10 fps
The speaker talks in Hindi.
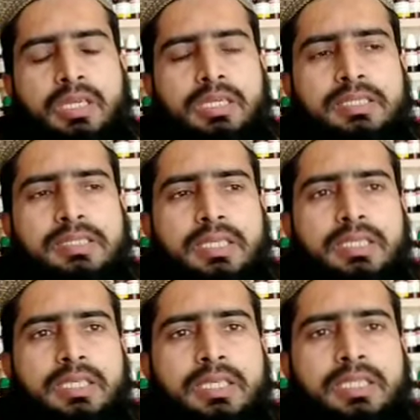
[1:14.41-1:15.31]
अगर
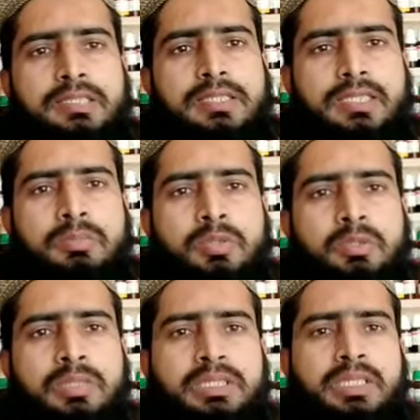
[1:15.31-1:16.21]
ज़्यादा गहरा ज़ख्म
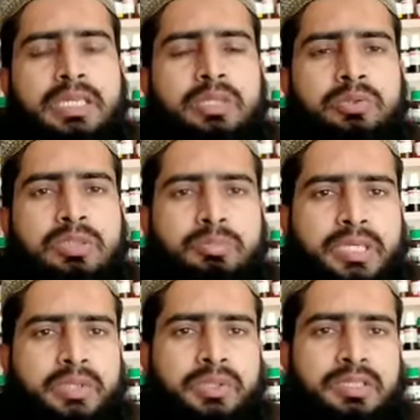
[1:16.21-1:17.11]
कोई बन गया है तो उसे
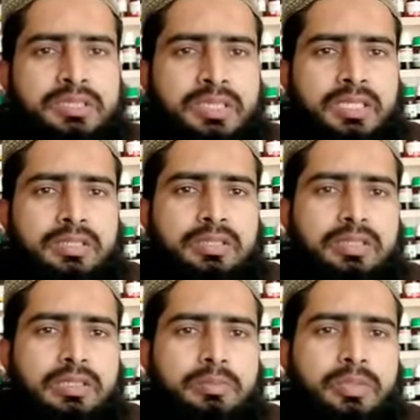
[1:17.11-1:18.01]
पायोडीन के साथ
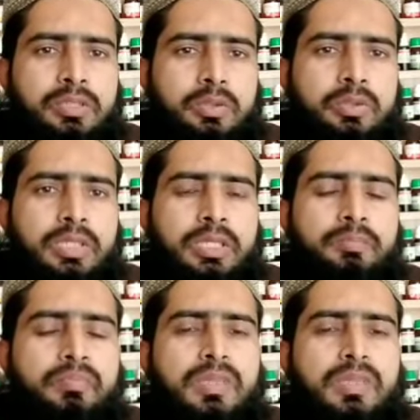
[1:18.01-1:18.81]
भी धो लें